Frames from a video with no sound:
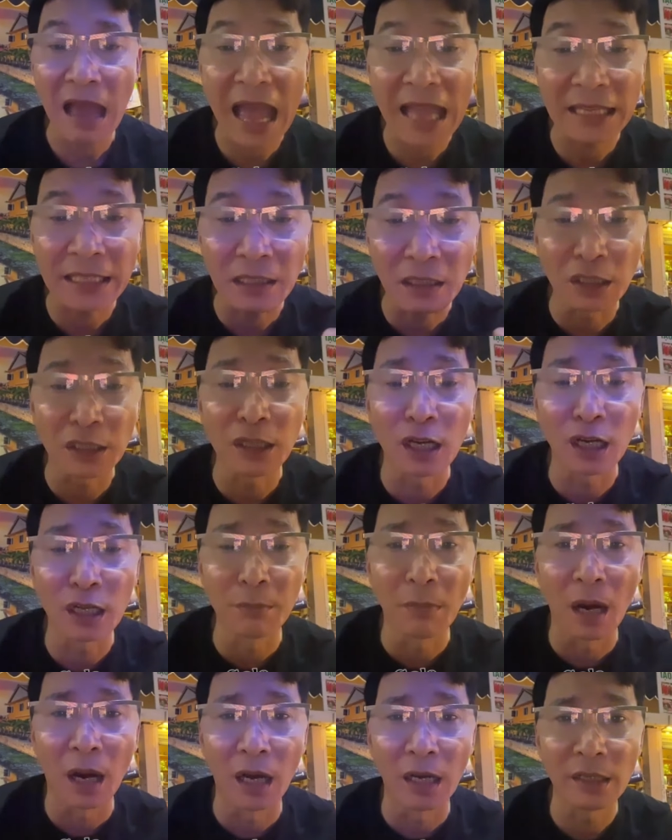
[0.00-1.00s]
anh gửi
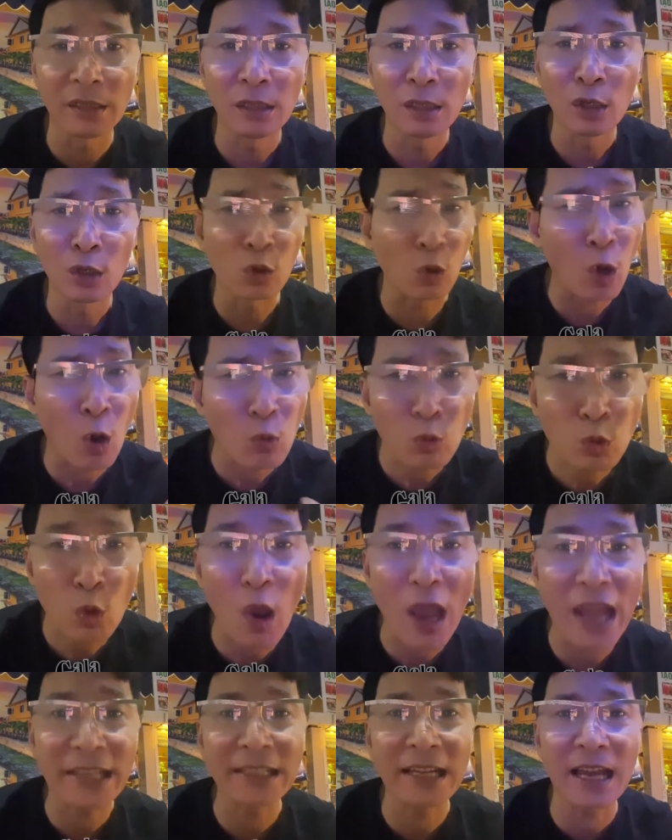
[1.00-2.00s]
lời mời nó không
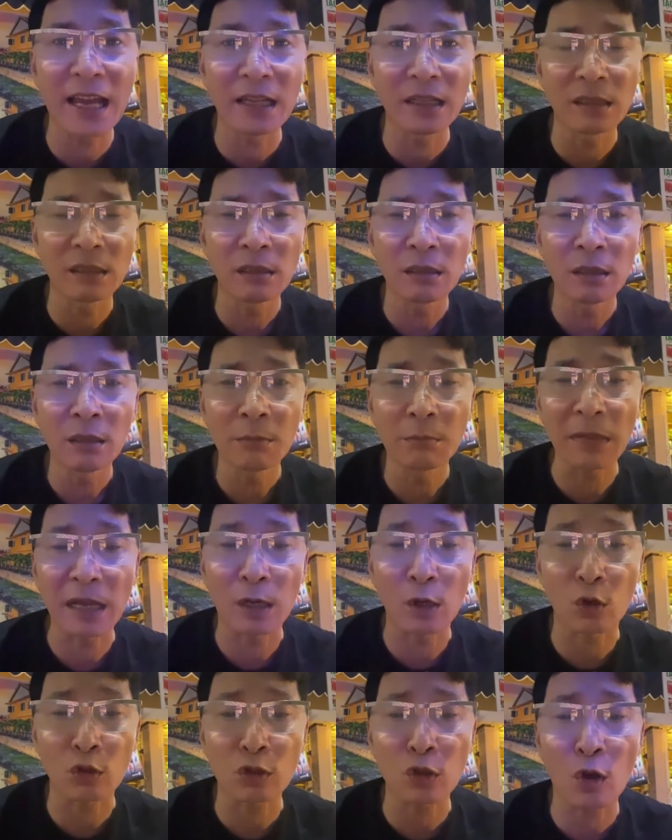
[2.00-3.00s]
cho anh lên
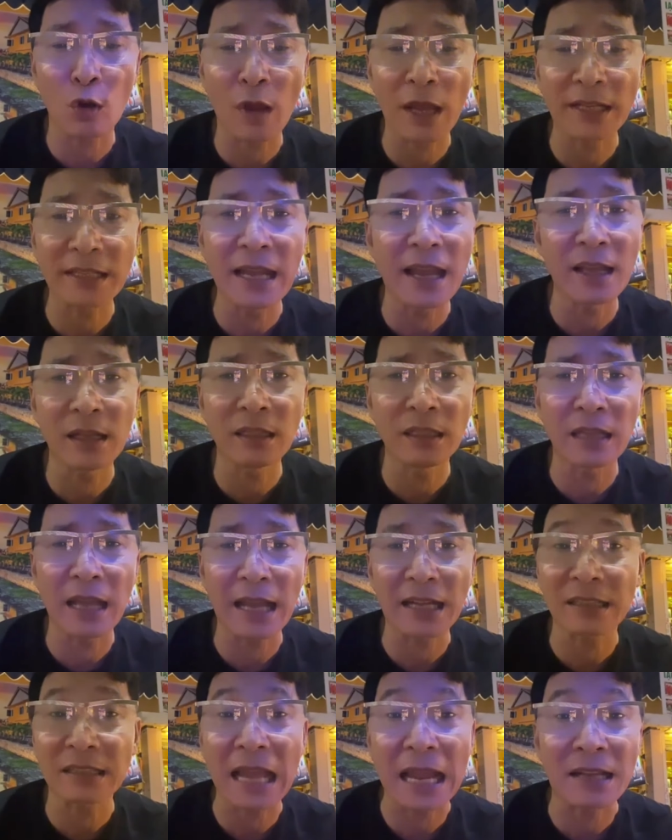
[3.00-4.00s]
mẹ nó cho anh lên
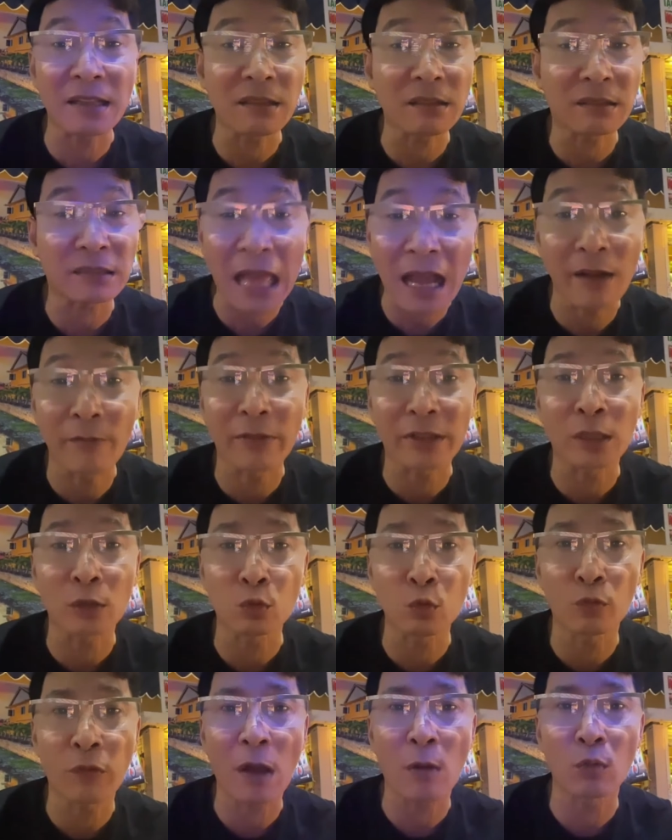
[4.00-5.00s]
thì anh đánh thẳng vào
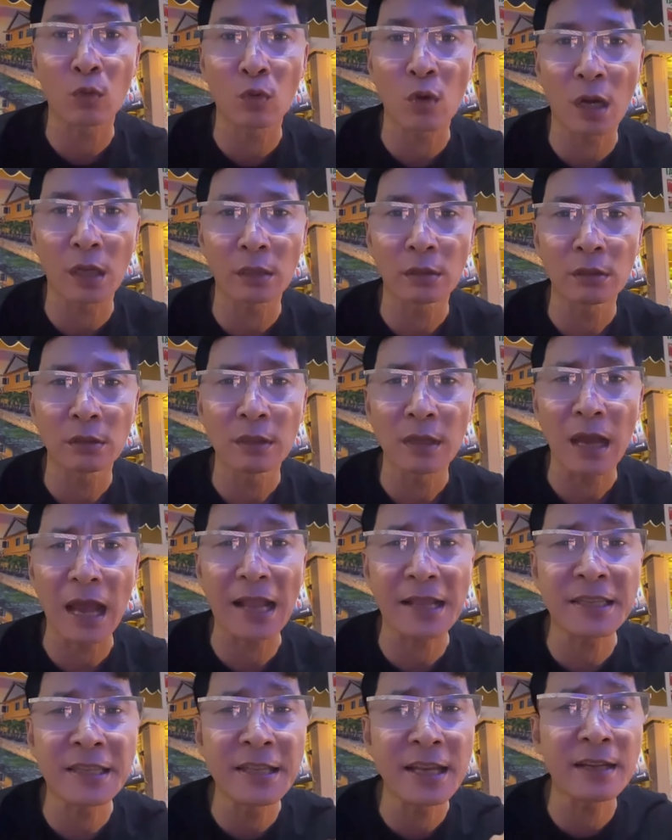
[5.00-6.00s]
thằng chủ phòng luôn
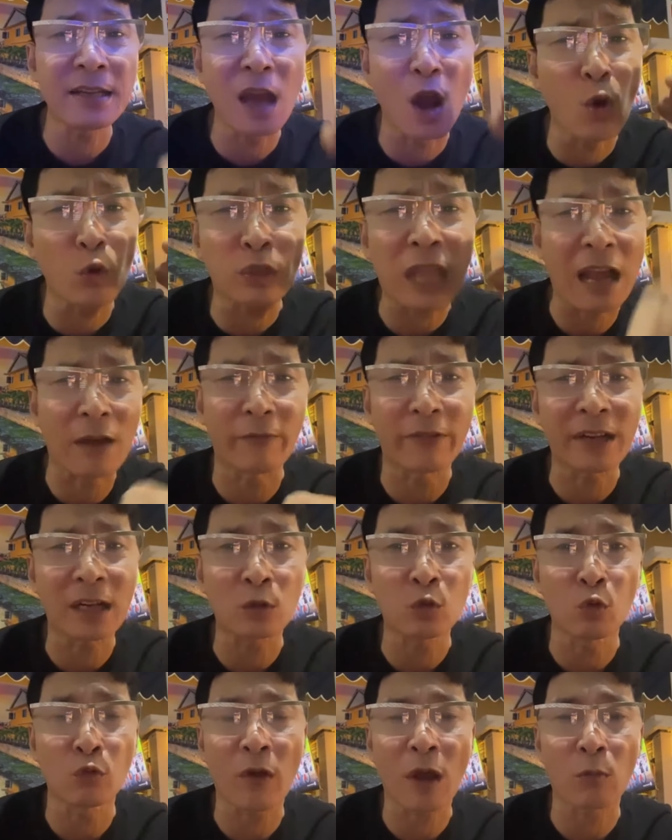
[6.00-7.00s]
anh chiến đấu thẳng với
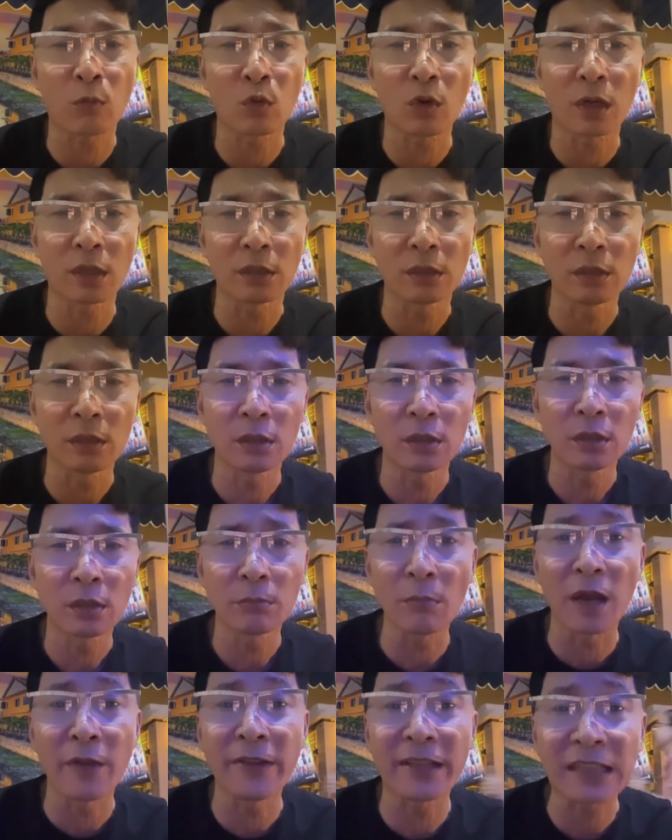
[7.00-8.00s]
thằng chủ phòng luôn
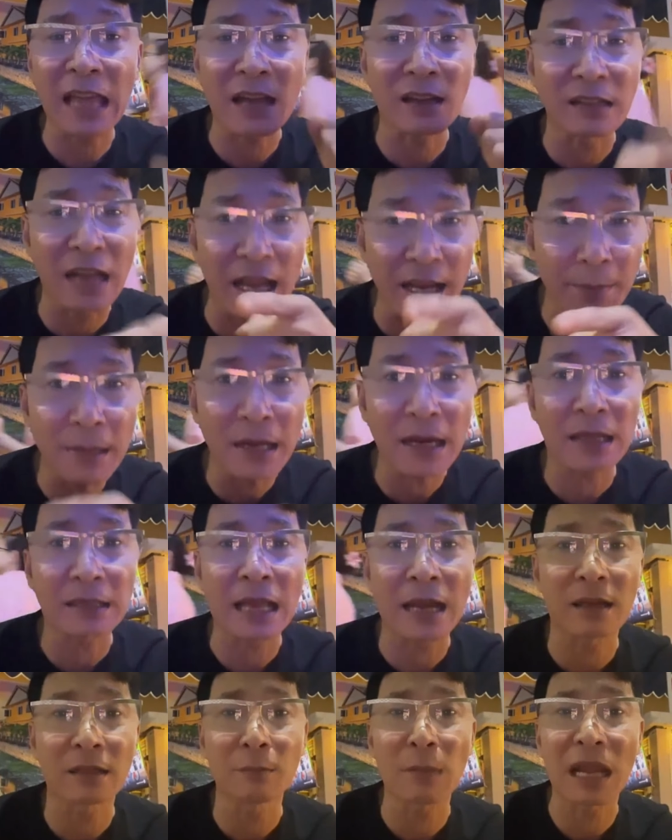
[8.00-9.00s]
bởi vì thằng đấy mới
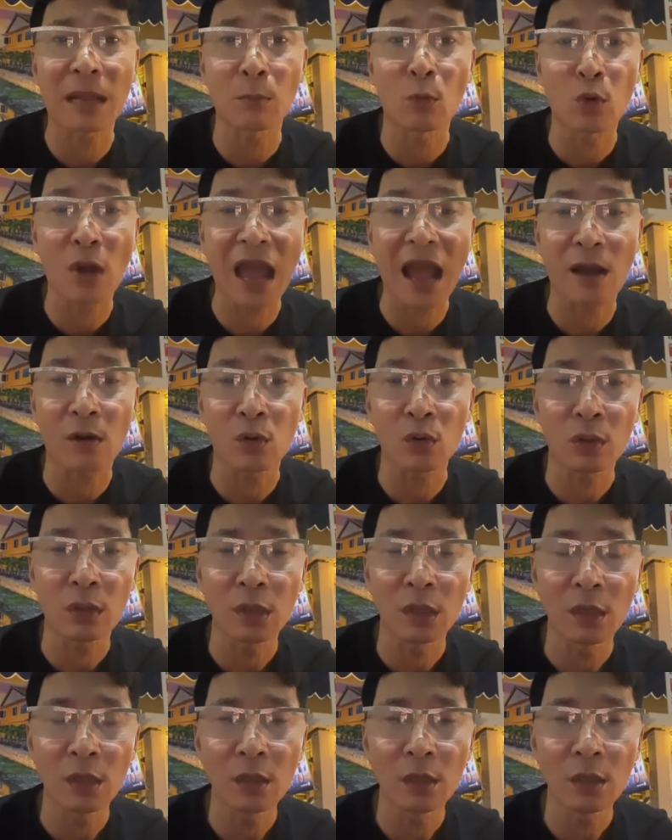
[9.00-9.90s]
là thằng mẹ bố láo